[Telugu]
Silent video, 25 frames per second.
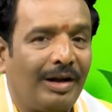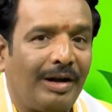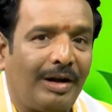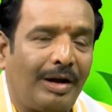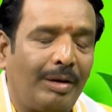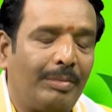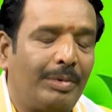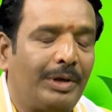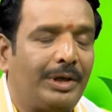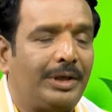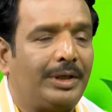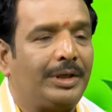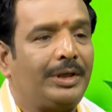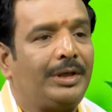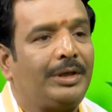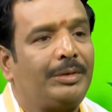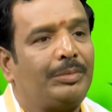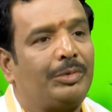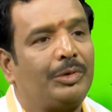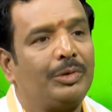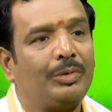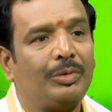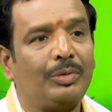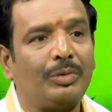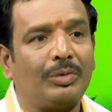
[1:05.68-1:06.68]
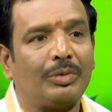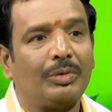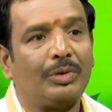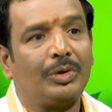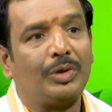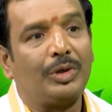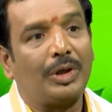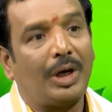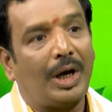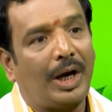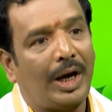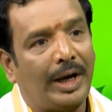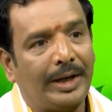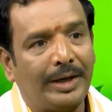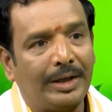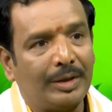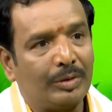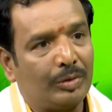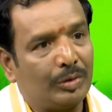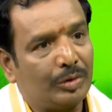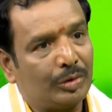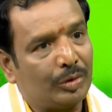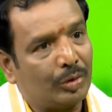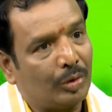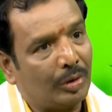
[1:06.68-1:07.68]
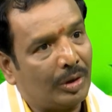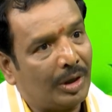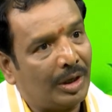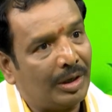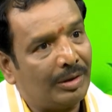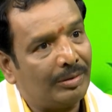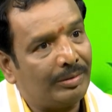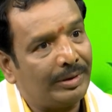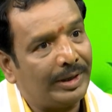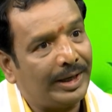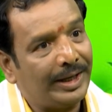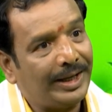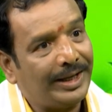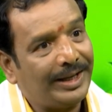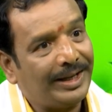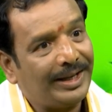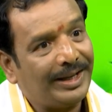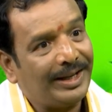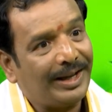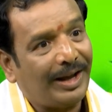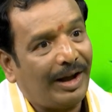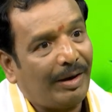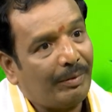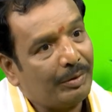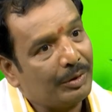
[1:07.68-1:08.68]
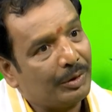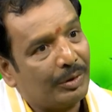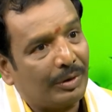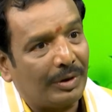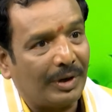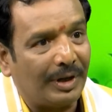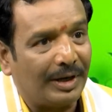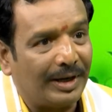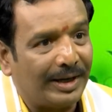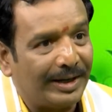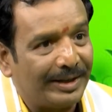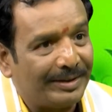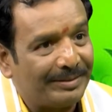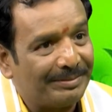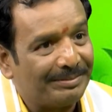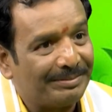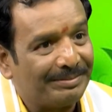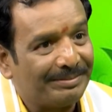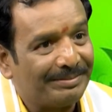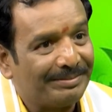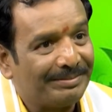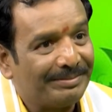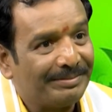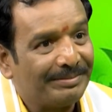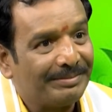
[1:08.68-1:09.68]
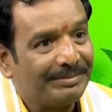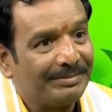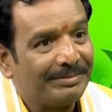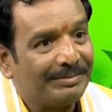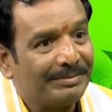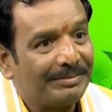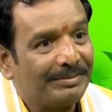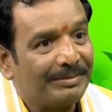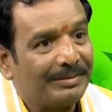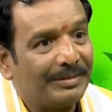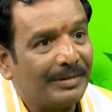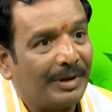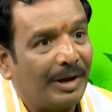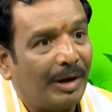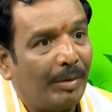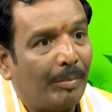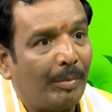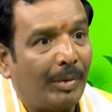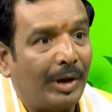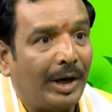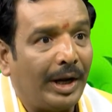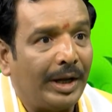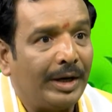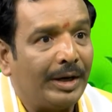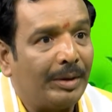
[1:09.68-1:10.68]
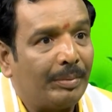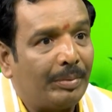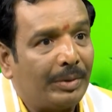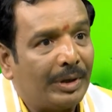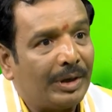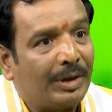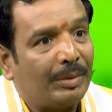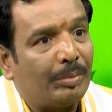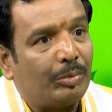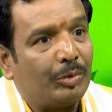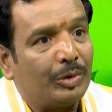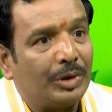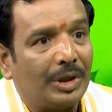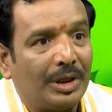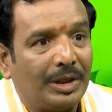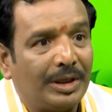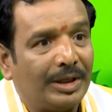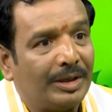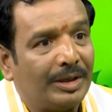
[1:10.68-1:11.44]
కాబట్టి ఇప్పుడు ఆయనకు యోగాలు ఉన్నాయి అవయోగాలు ఉన్నాయి మరి ఆయన ఎప్పుడైనా పూజలు